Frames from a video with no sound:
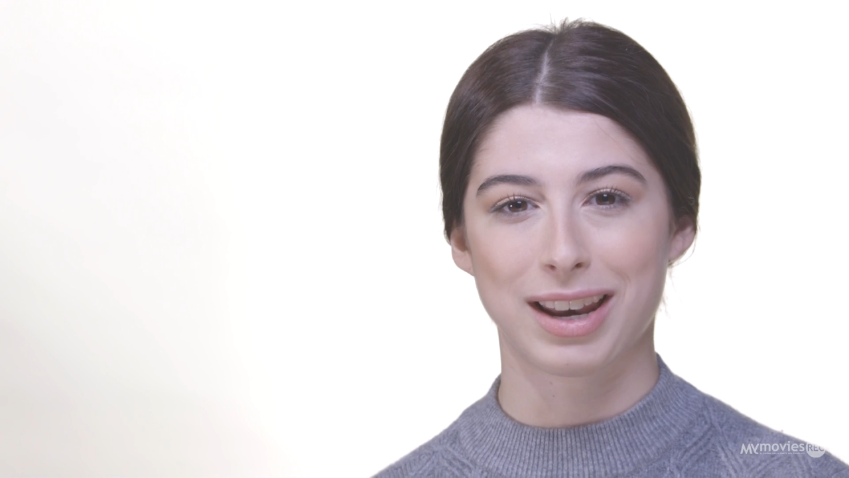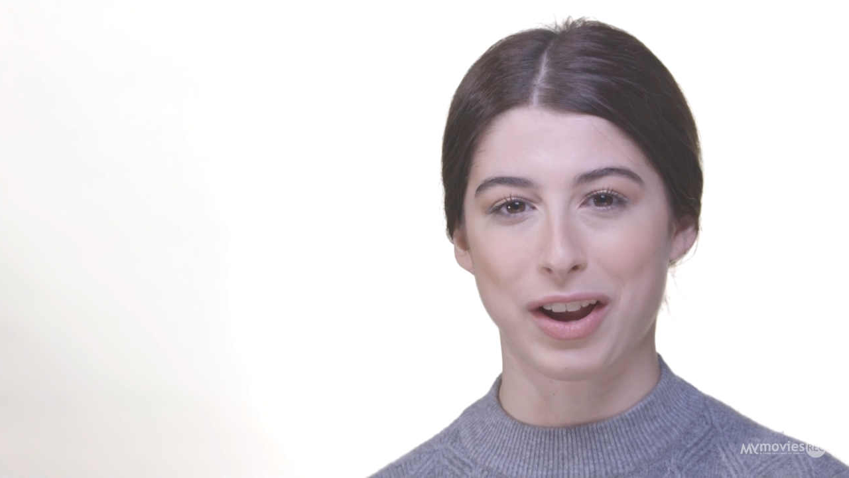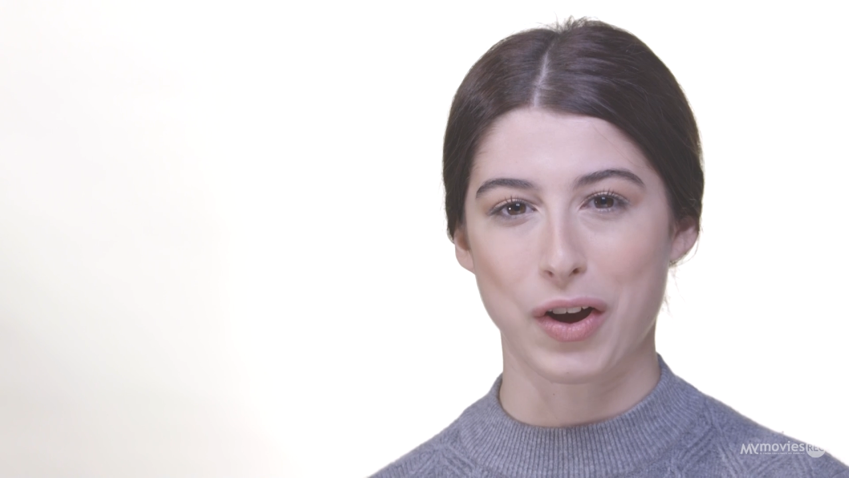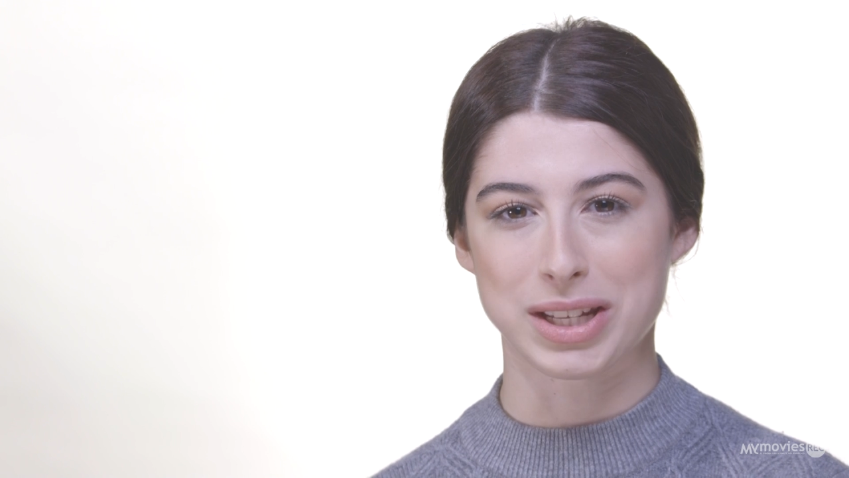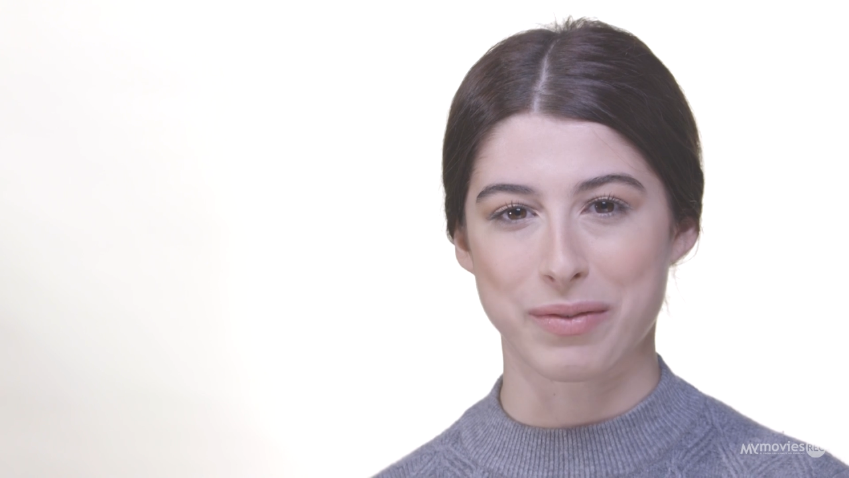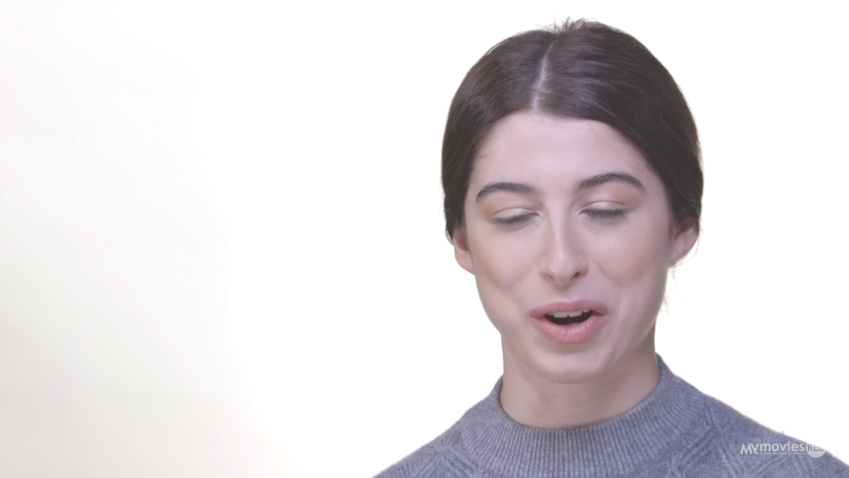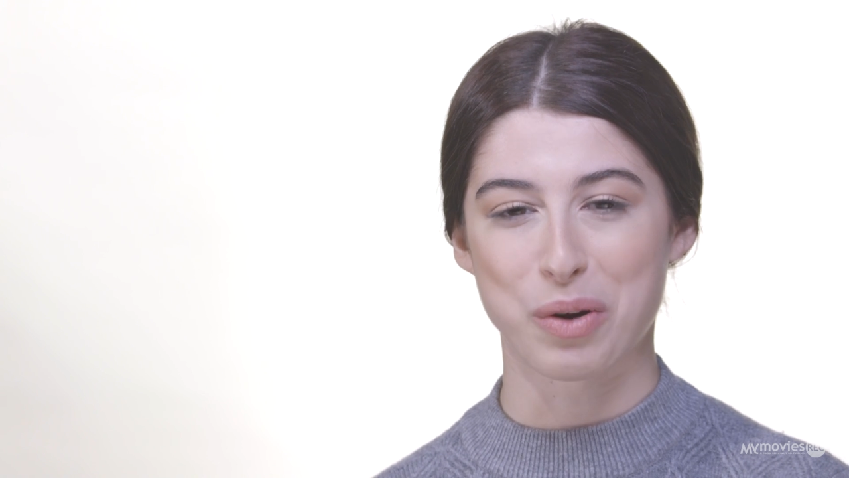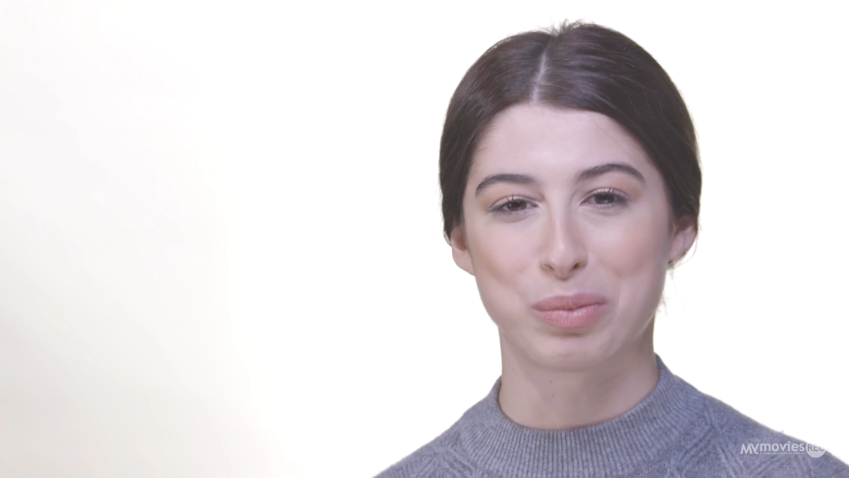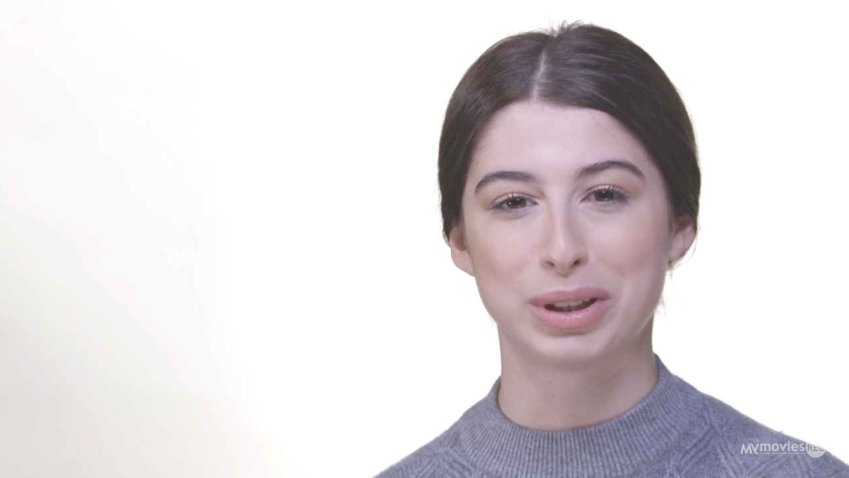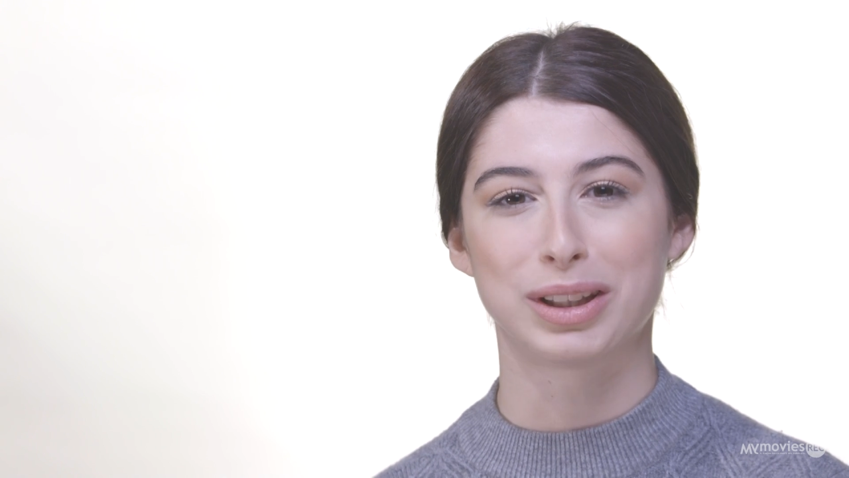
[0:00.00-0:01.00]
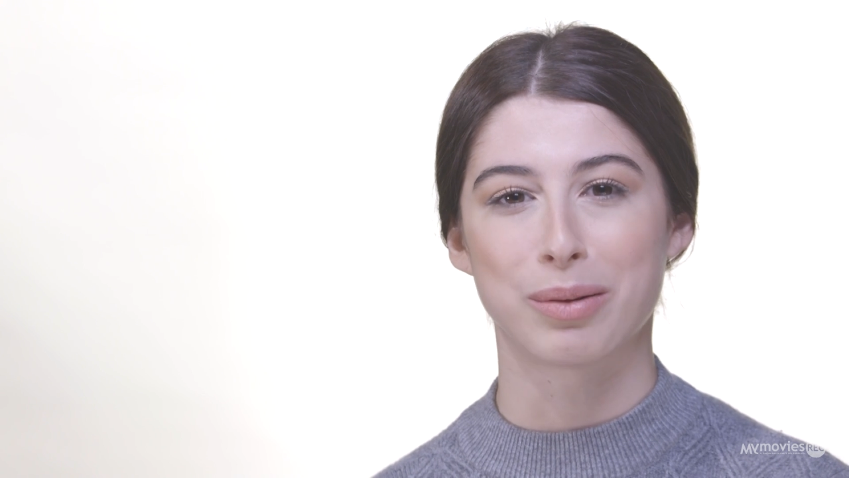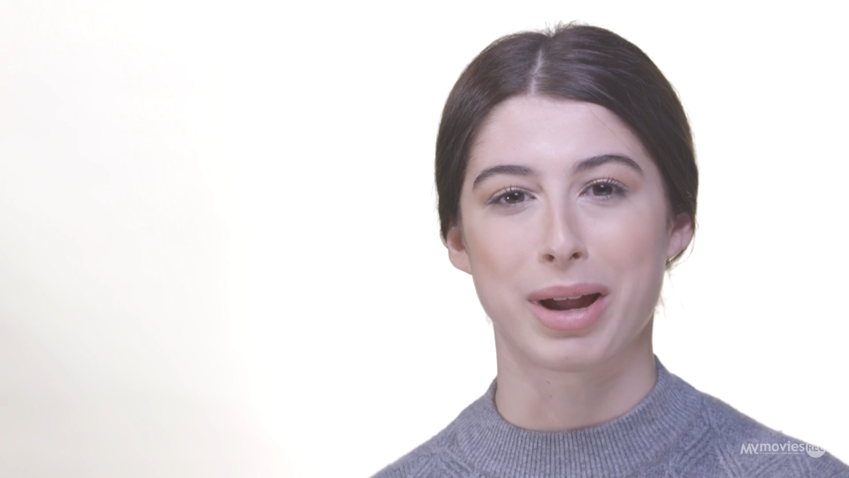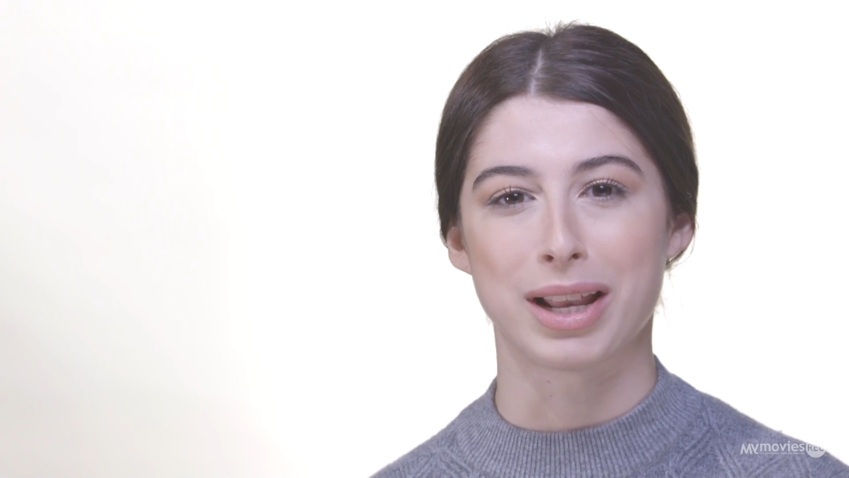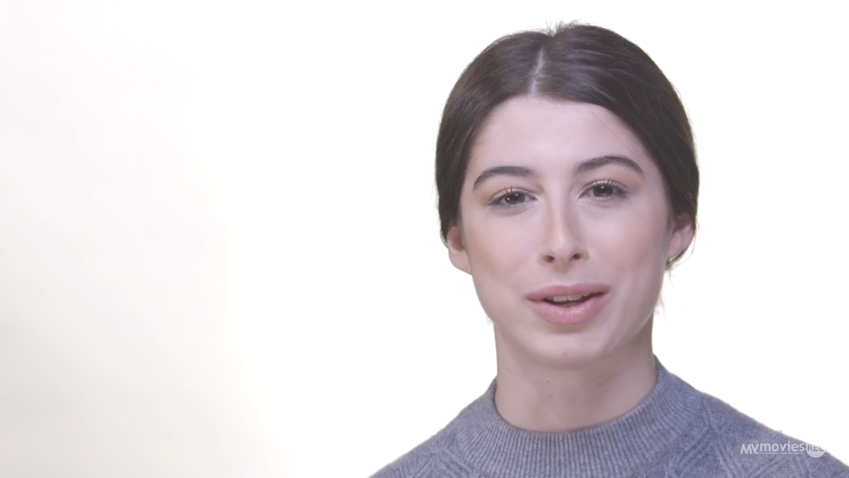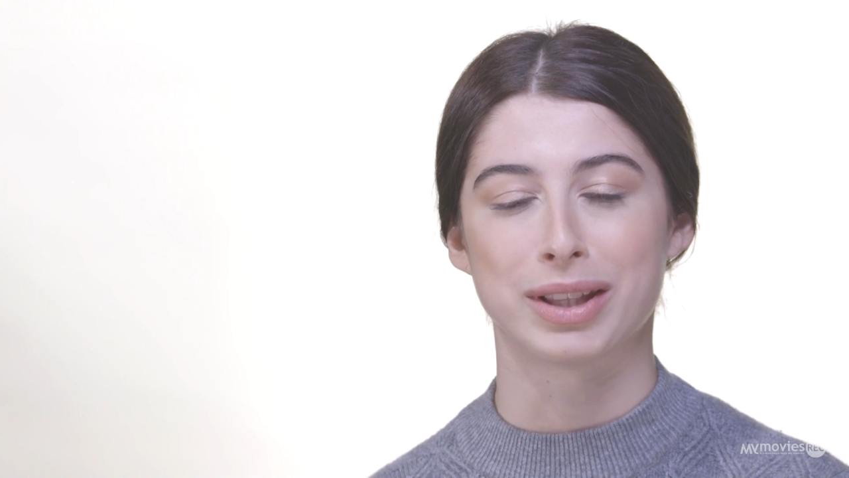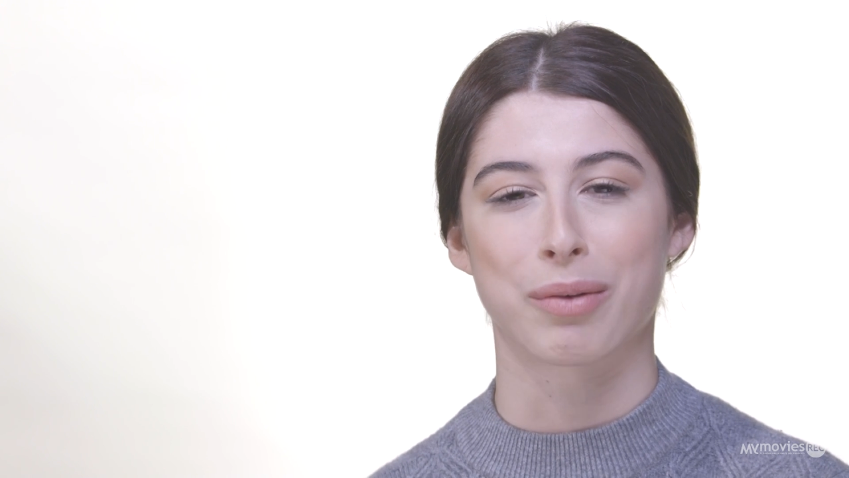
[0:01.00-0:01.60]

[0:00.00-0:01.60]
le cose vanno molto meglio